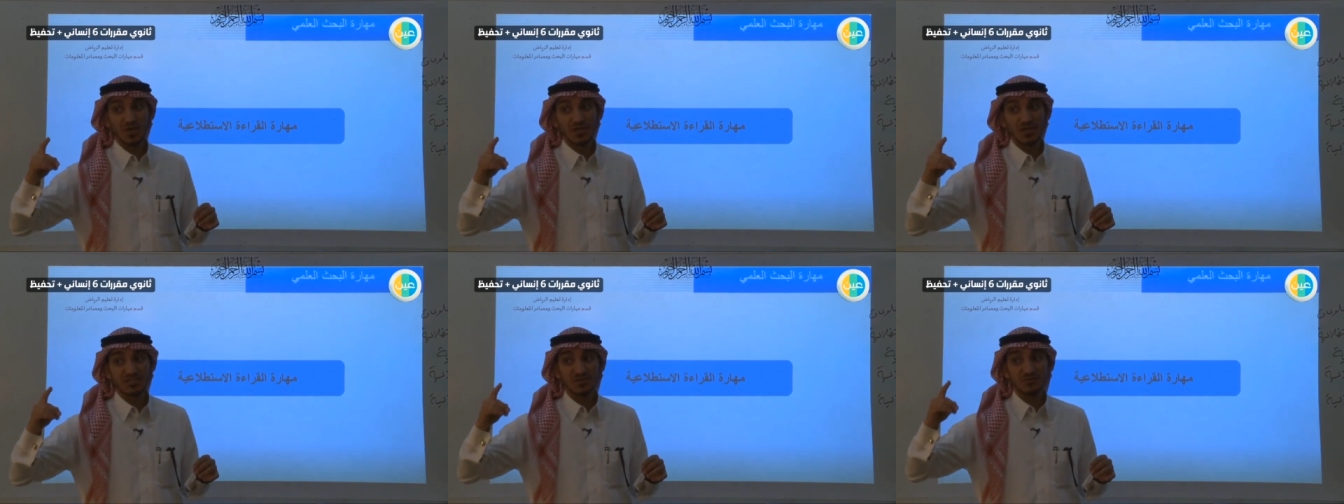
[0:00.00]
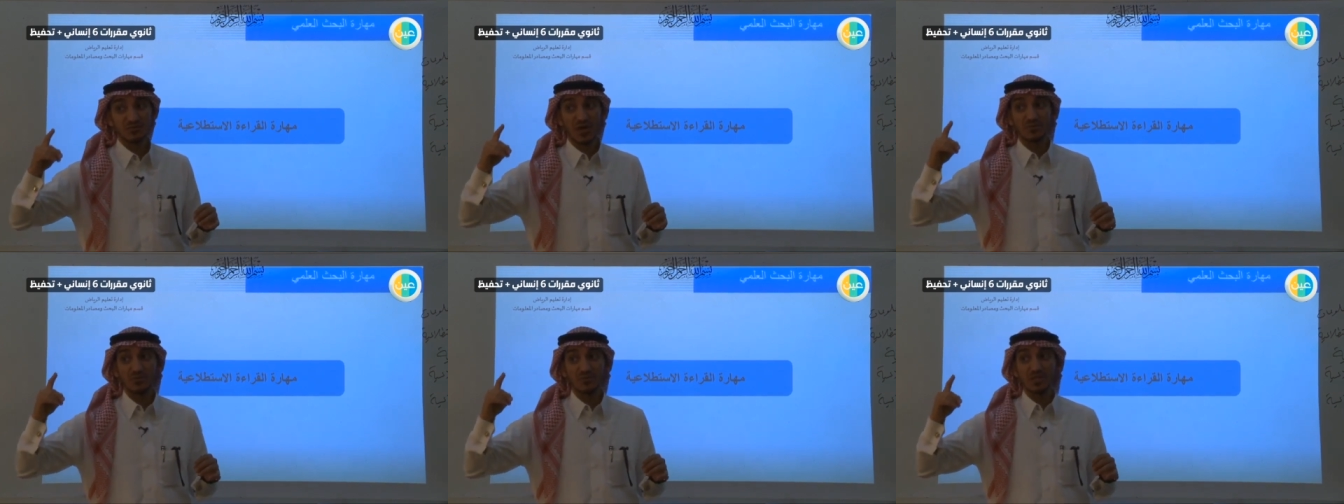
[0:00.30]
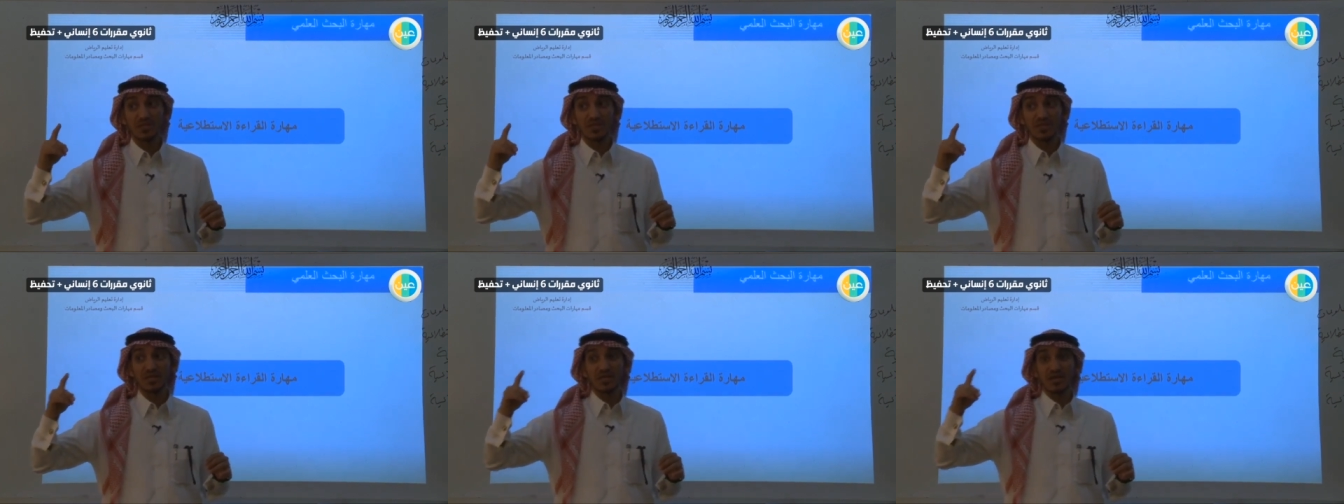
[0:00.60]
يا شباب
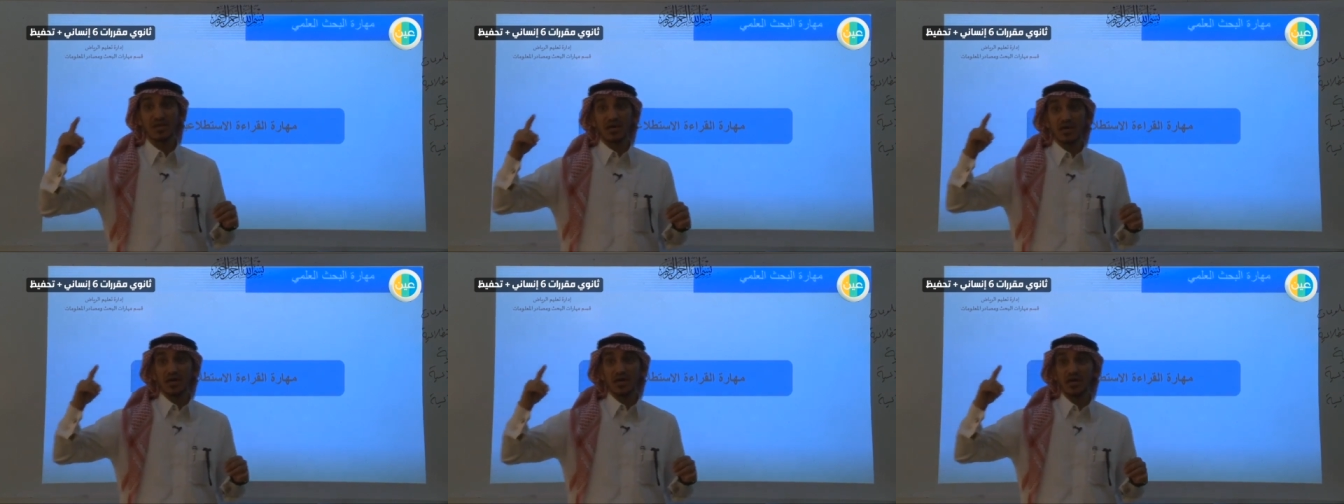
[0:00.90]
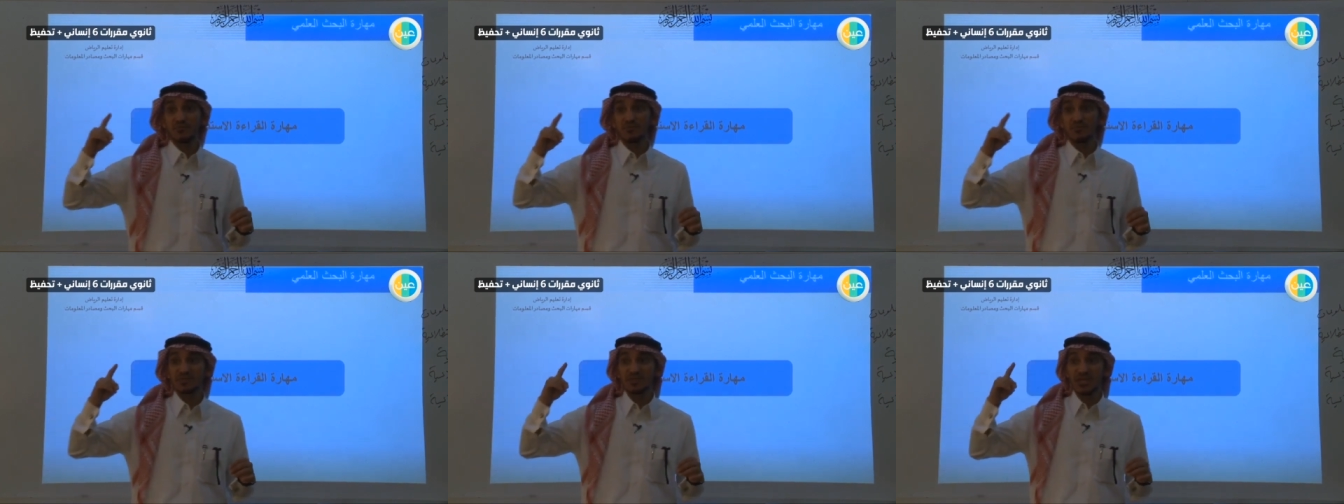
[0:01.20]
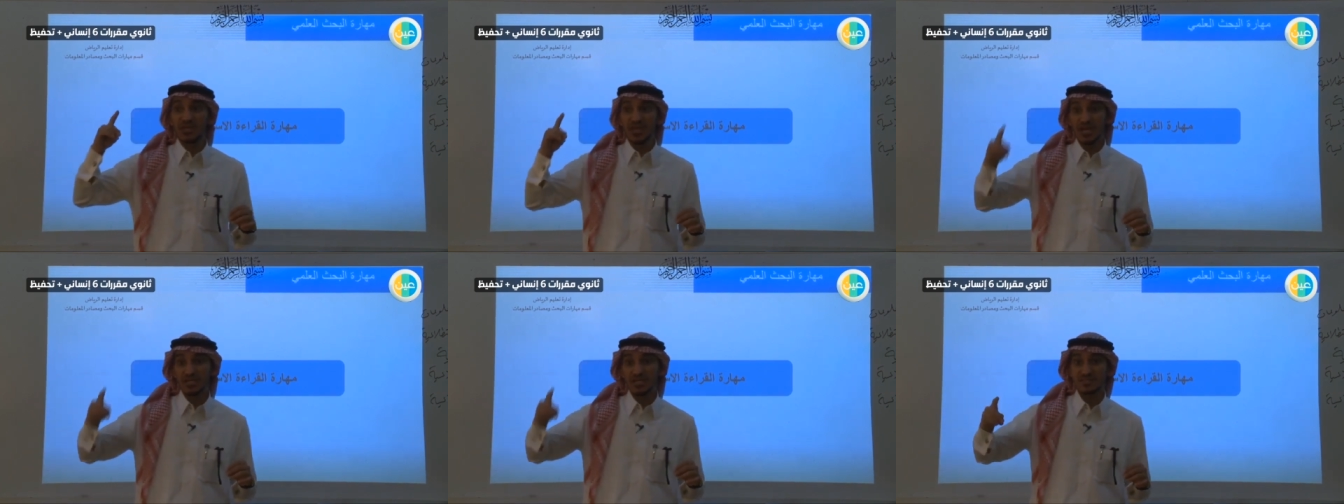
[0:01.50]
اللي
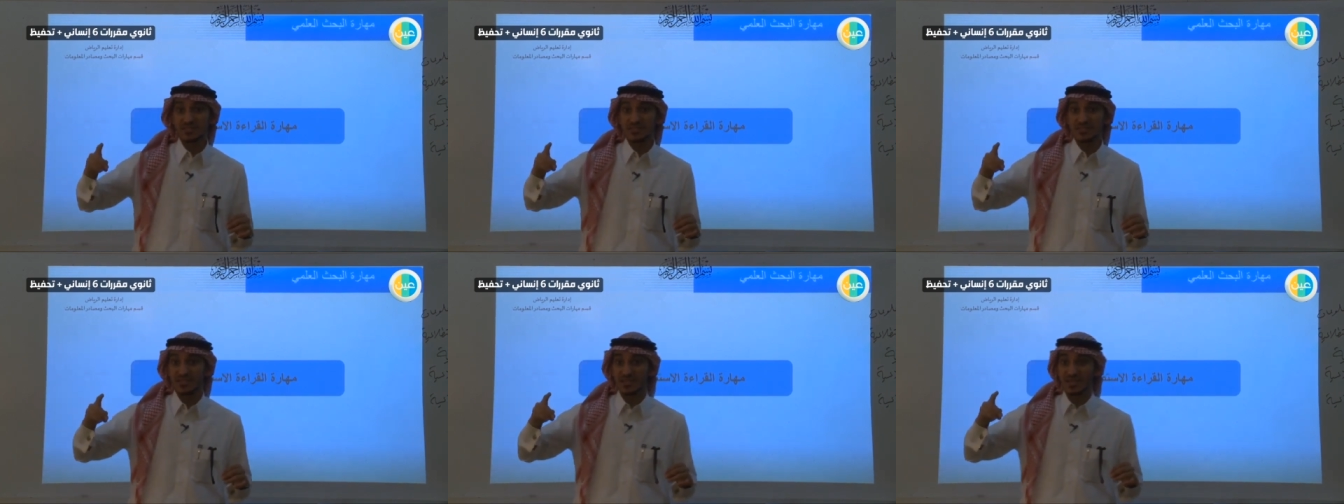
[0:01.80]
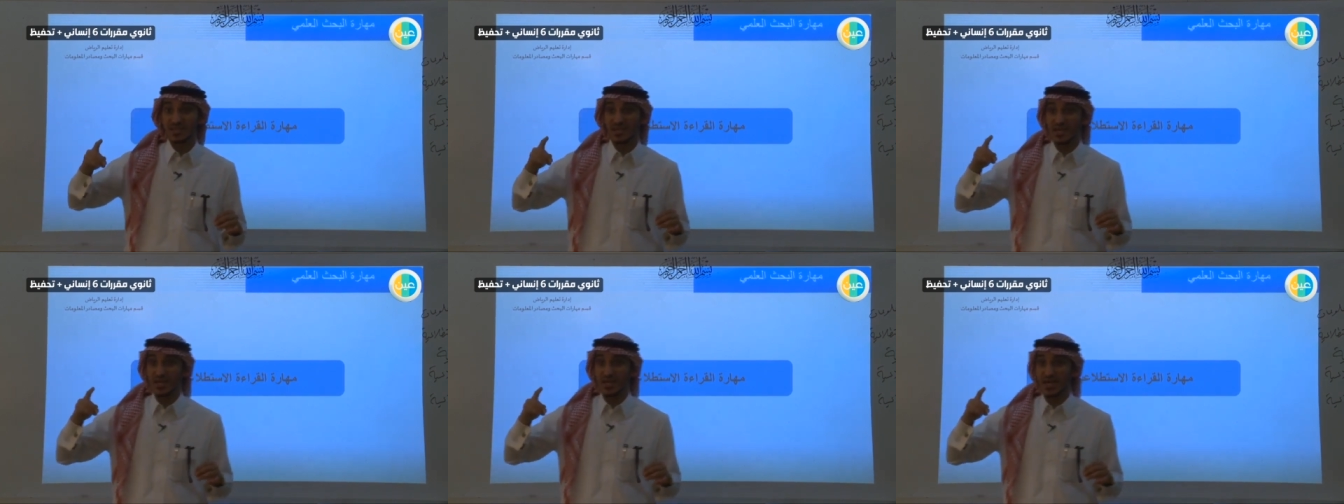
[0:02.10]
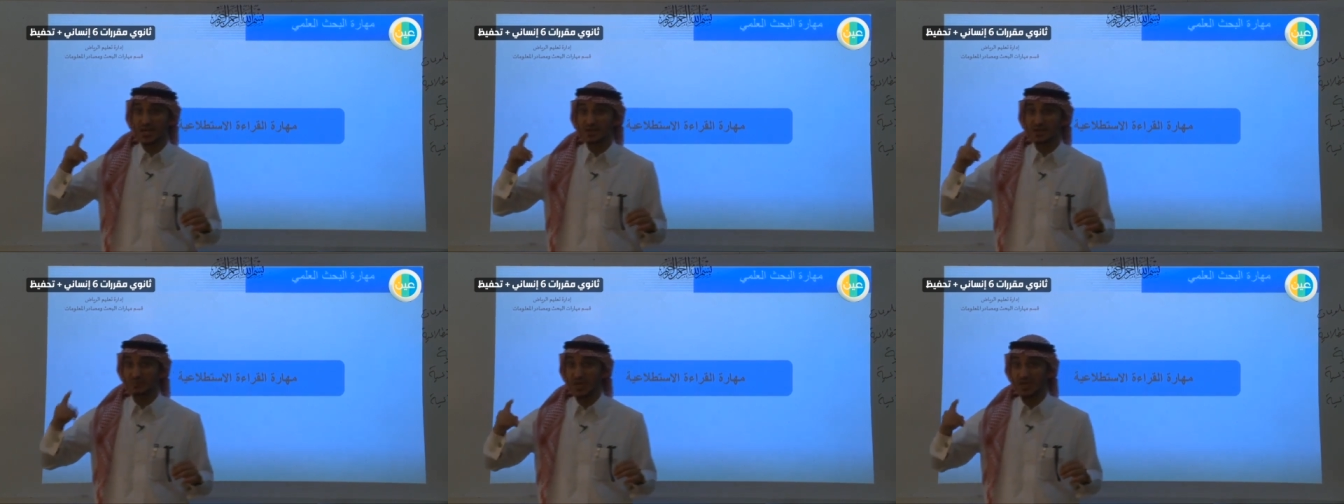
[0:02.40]
مجالات
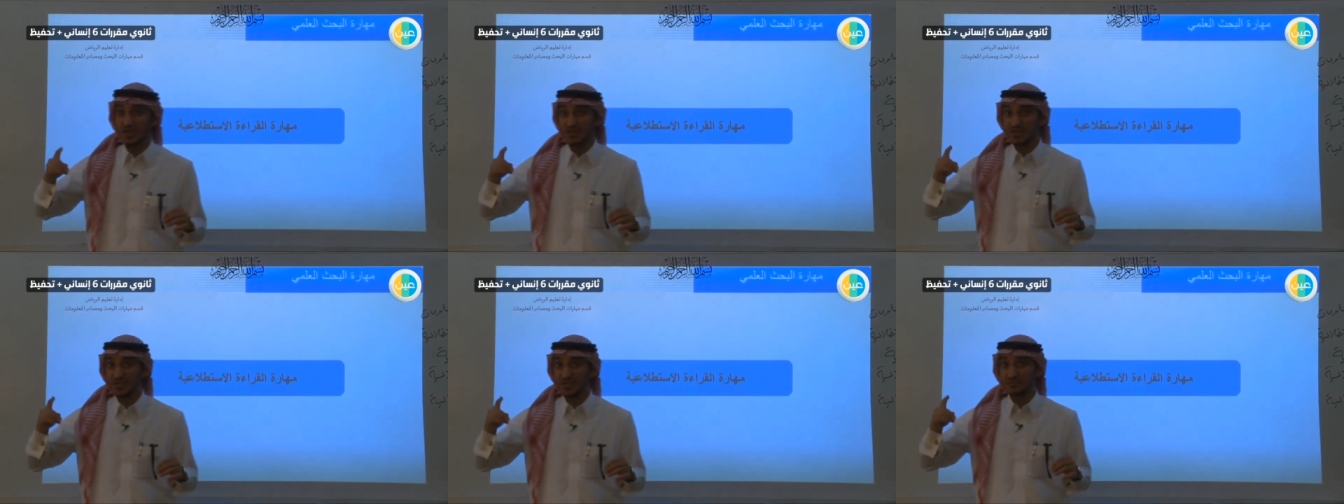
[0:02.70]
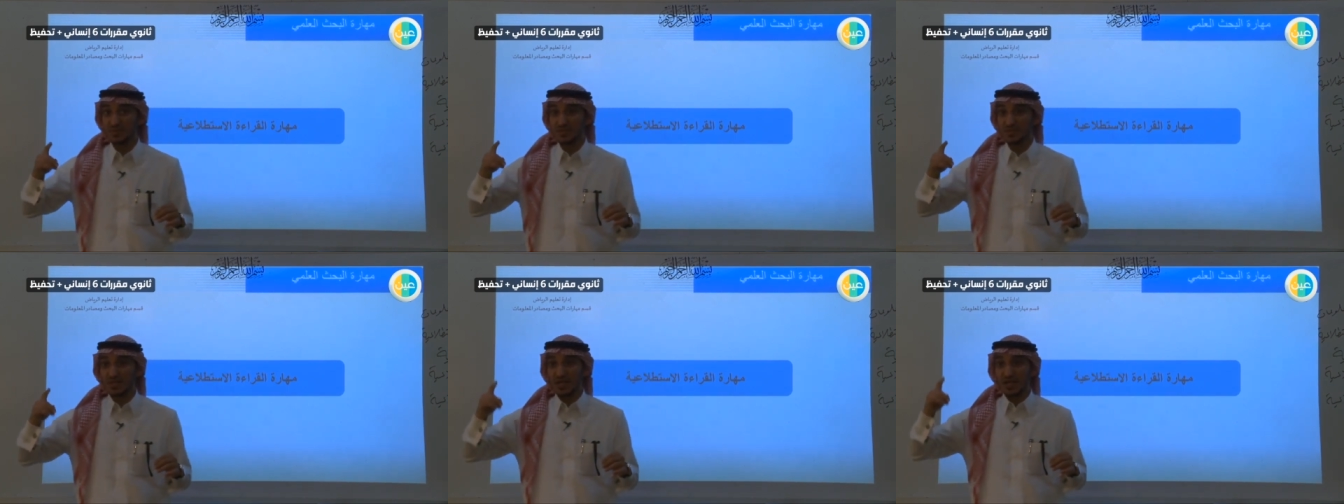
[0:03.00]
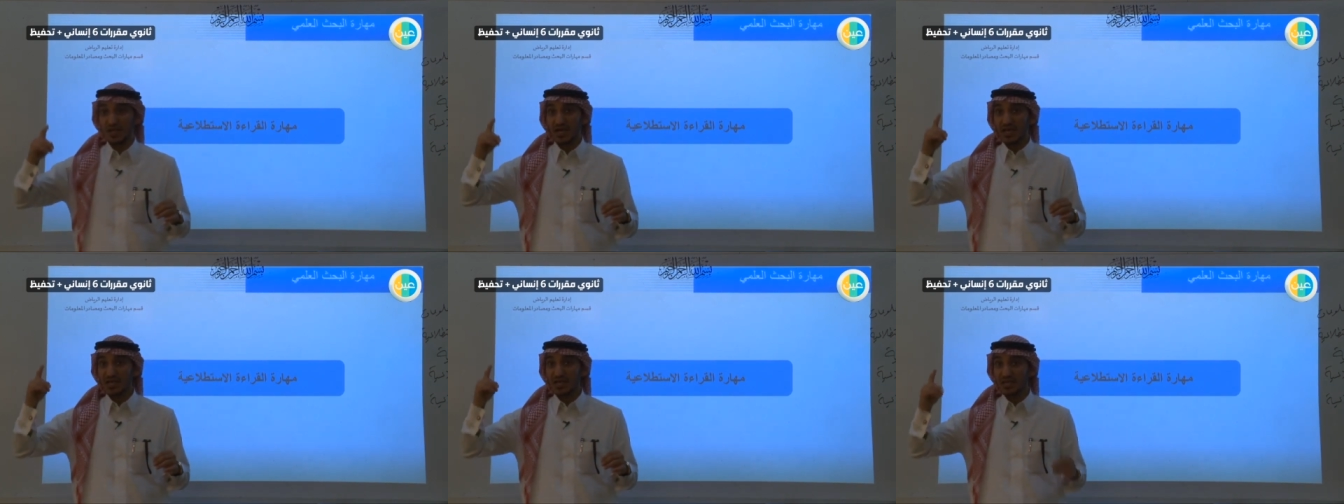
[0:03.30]
البحث العلمي
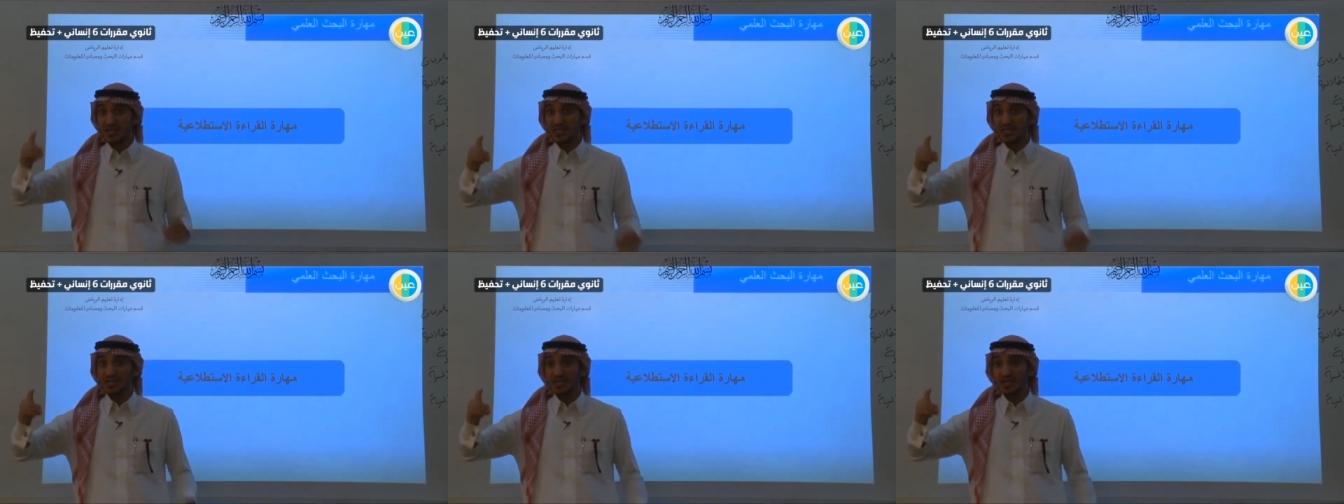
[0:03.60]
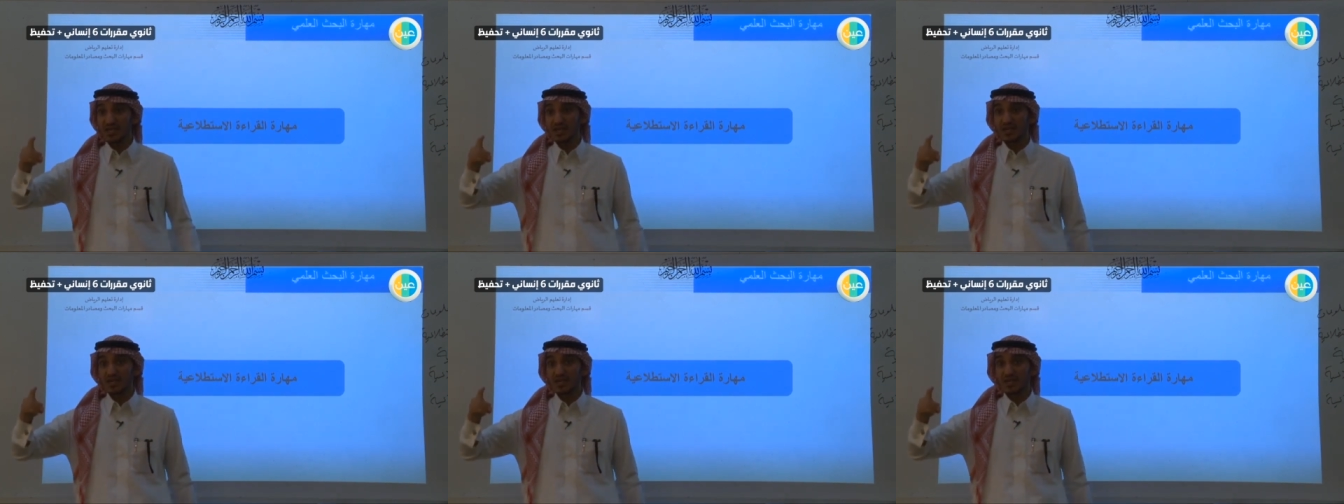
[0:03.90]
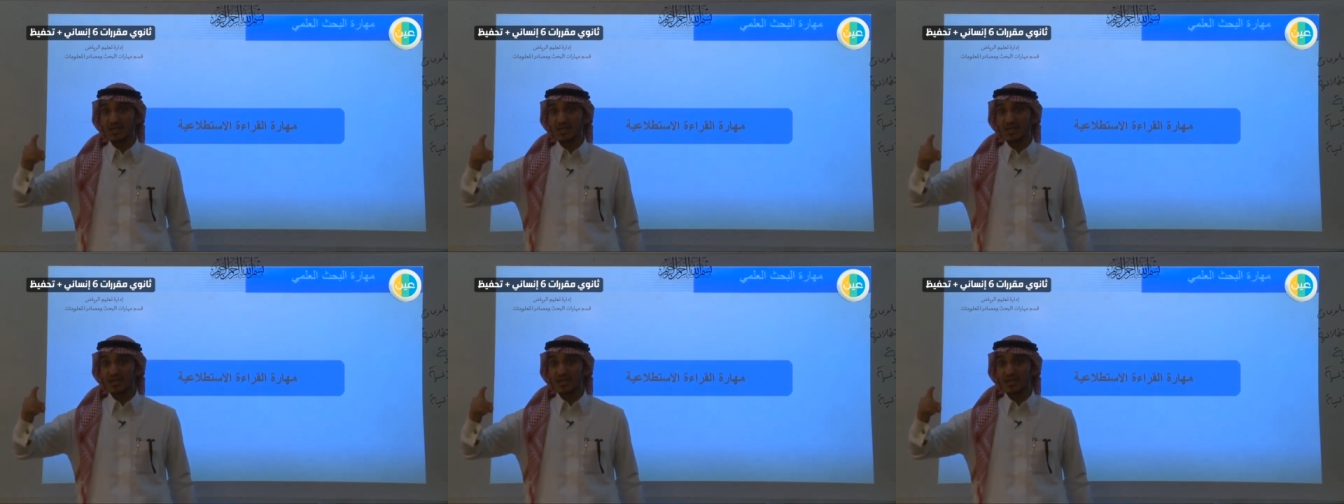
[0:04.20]
هل هي